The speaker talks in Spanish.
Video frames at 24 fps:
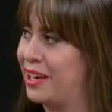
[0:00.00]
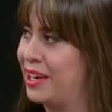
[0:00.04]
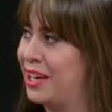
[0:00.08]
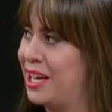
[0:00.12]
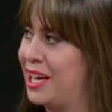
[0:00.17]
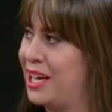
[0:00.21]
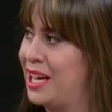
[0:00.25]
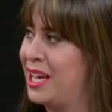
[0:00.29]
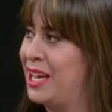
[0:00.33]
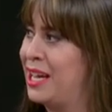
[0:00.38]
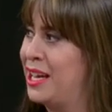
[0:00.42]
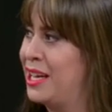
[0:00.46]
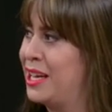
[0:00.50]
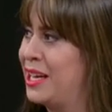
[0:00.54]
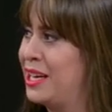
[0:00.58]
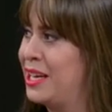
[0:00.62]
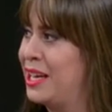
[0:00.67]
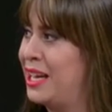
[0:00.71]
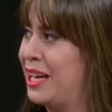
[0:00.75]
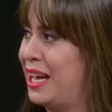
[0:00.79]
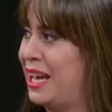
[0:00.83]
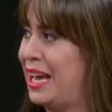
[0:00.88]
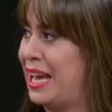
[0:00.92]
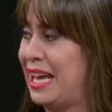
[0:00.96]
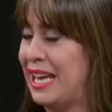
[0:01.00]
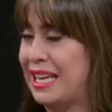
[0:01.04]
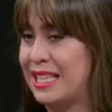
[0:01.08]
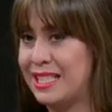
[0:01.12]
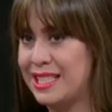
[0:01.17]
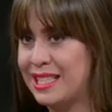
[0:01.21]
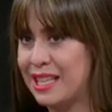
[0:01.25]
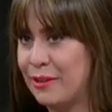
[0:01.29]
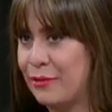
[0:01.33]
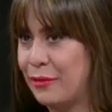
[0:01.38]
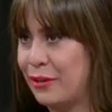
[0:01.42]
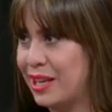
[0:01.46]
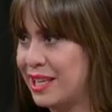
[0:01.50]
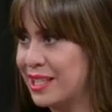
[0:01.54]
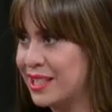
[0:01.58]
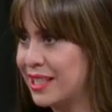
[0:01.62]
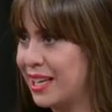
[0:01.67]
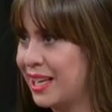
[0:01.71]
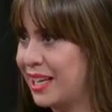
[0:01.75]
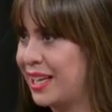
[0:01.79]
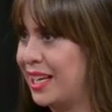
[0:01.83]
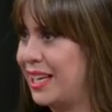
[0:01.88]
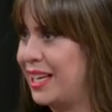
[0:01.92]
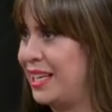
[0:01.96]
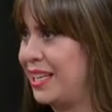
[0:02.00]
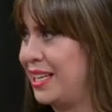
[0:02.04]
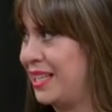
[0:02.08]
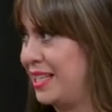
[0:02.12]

¿Por qué le pudo haber contestado Esta fresca que le